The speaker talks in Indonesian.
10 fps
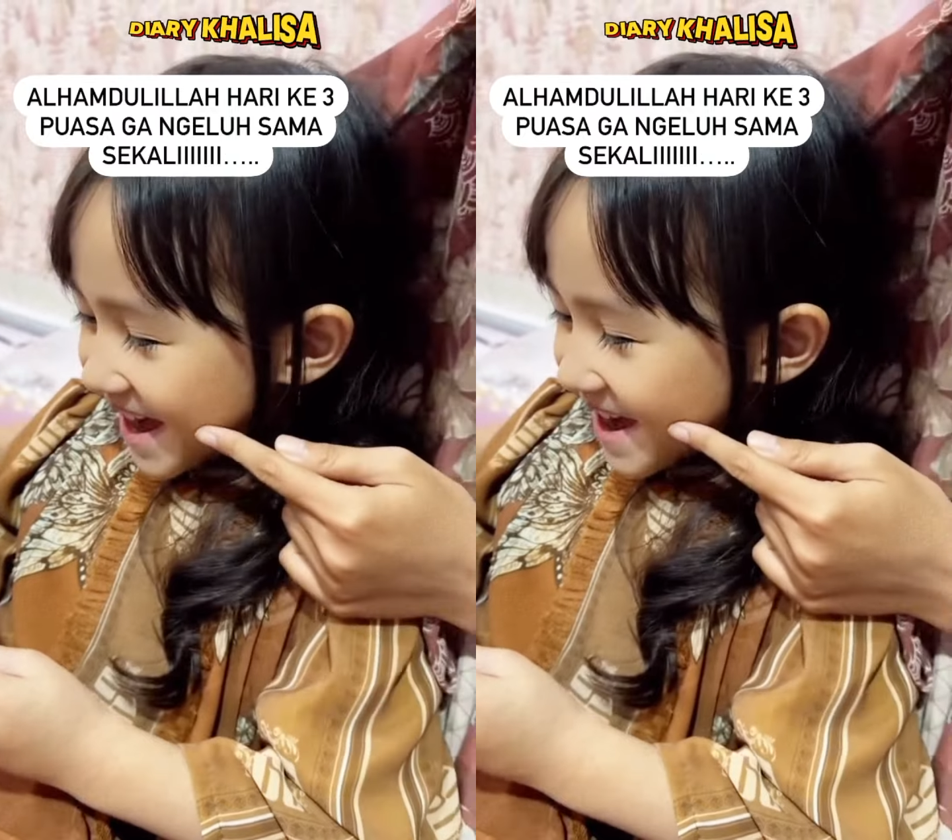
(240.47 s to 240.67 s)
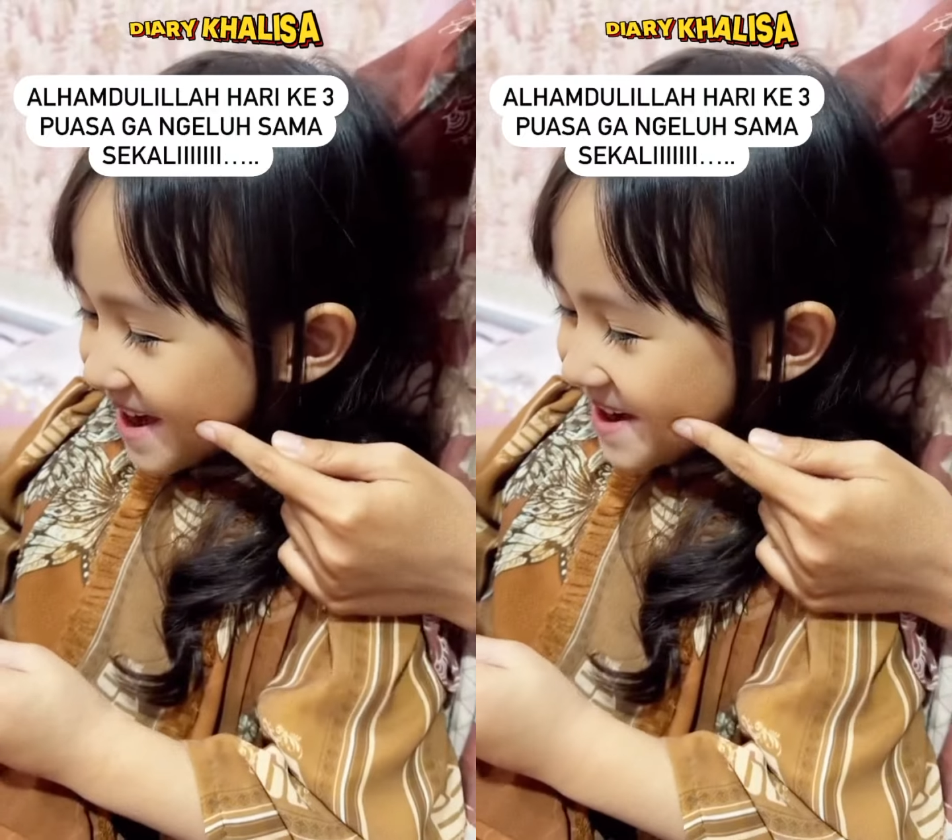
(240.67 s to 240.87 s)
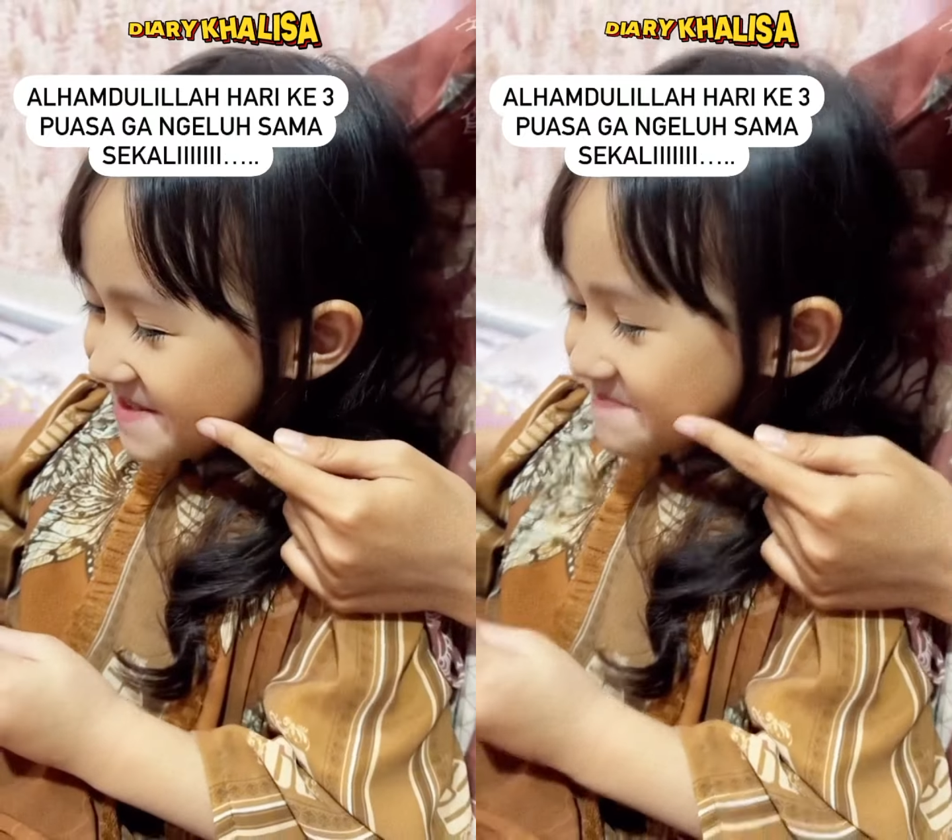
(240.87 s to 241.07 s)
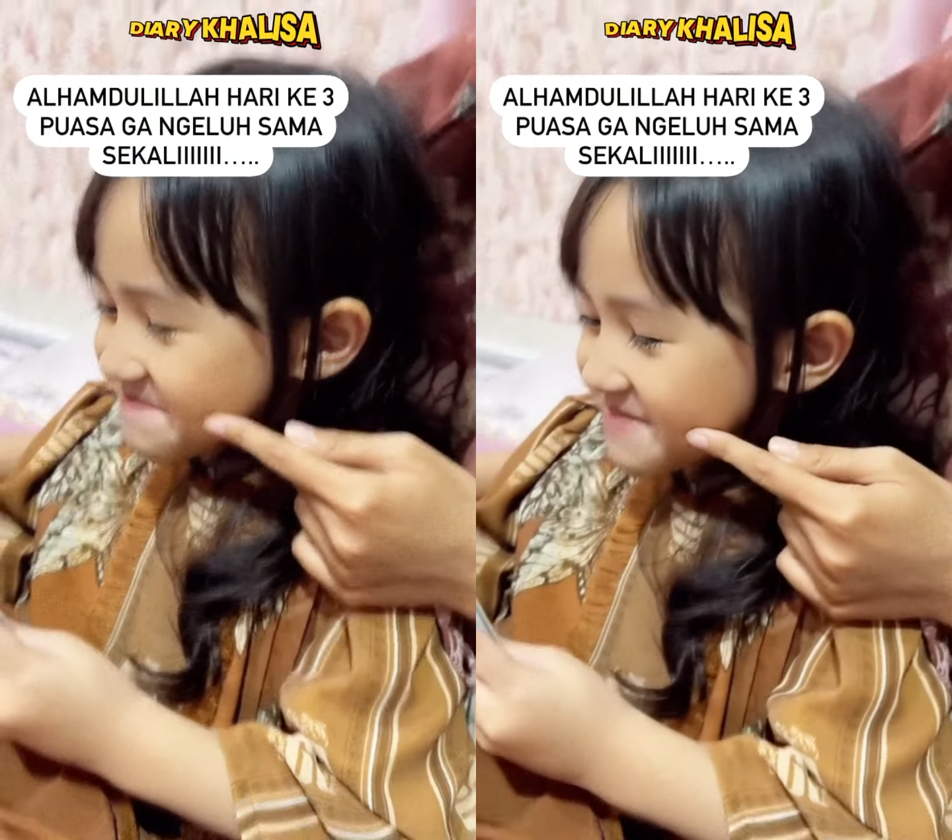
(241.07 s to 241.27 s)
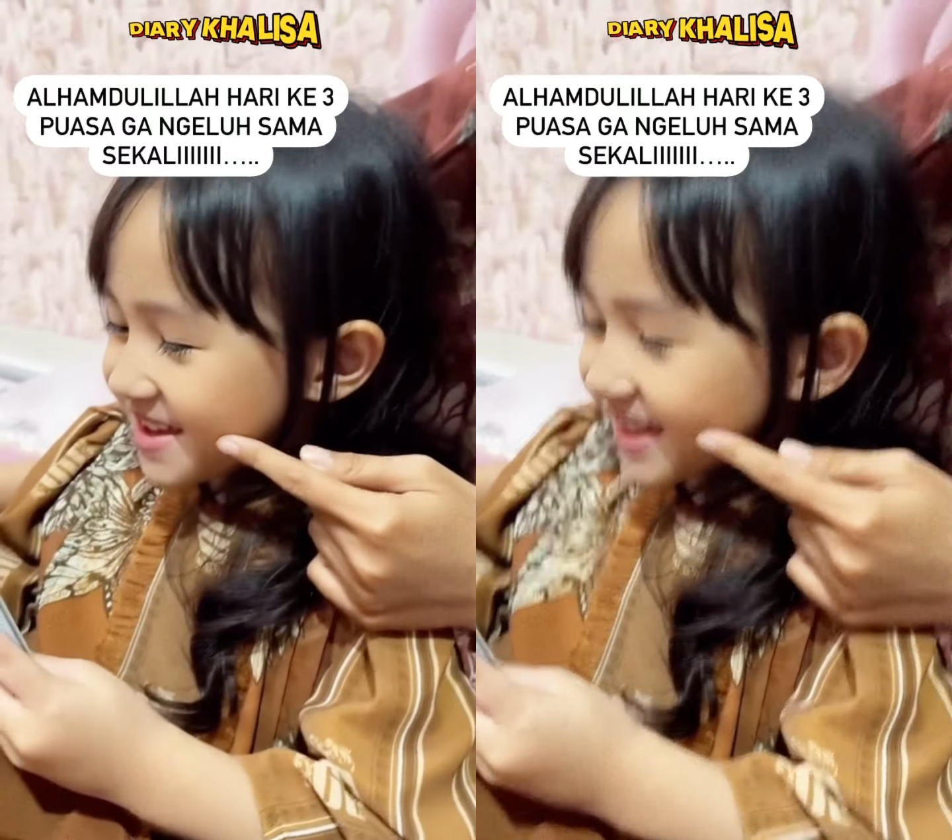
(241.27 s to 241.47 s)
bacanya
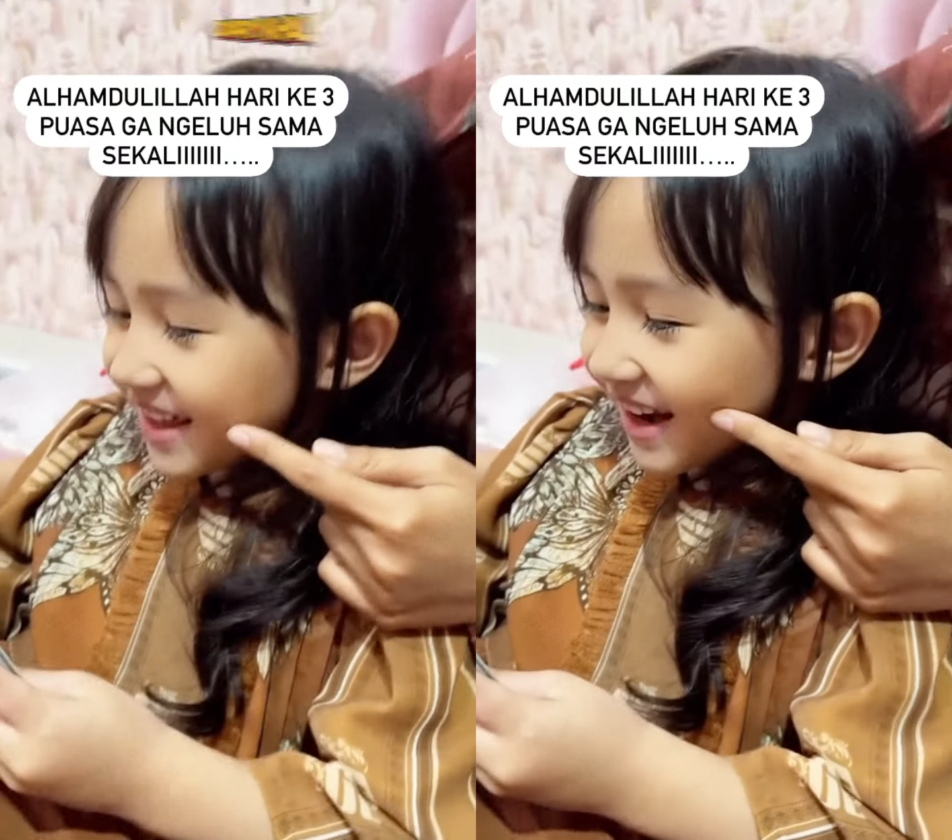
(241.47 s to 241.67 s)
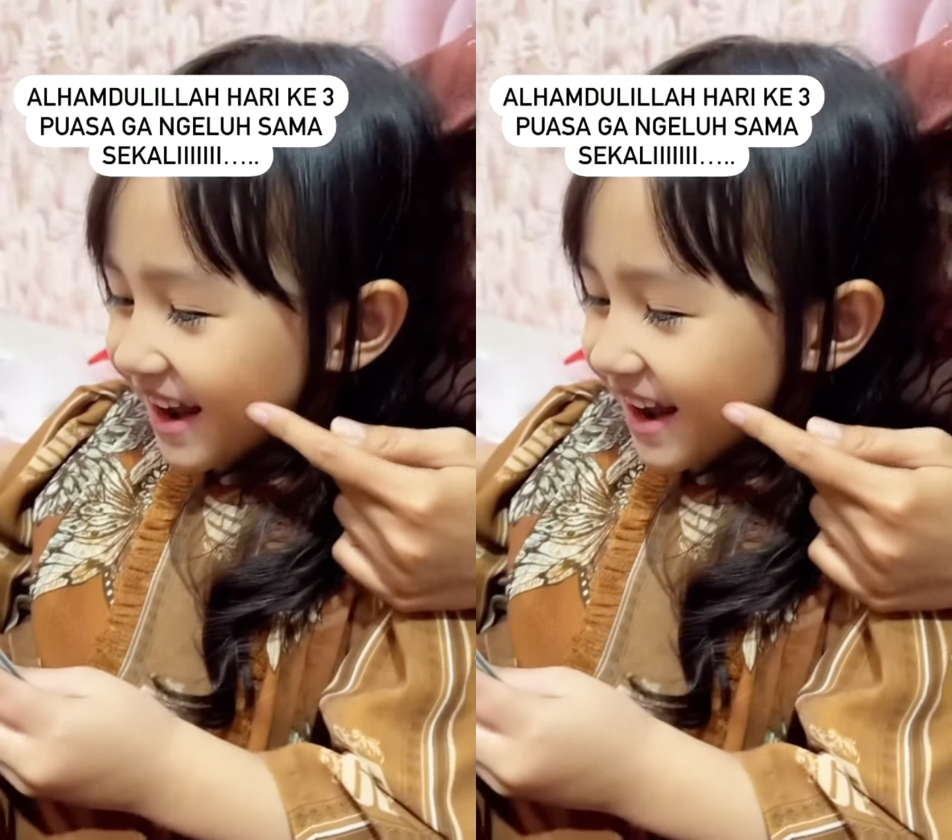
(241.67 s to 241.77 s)
tumben biasanya